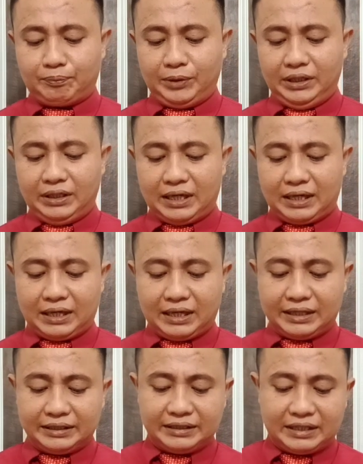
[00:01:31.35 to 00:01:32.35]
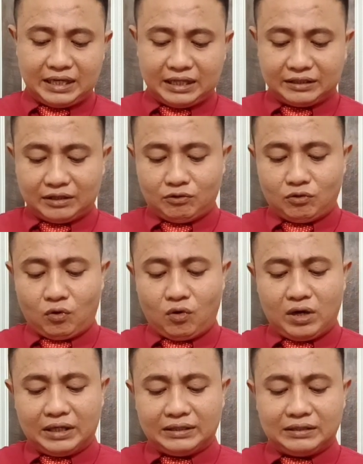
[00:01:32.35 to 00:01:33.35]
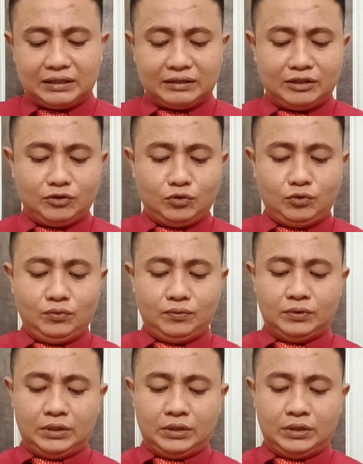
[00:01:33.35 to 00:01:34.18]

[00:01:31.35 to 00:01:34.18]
pihak lain, dan atau golongan tertentu.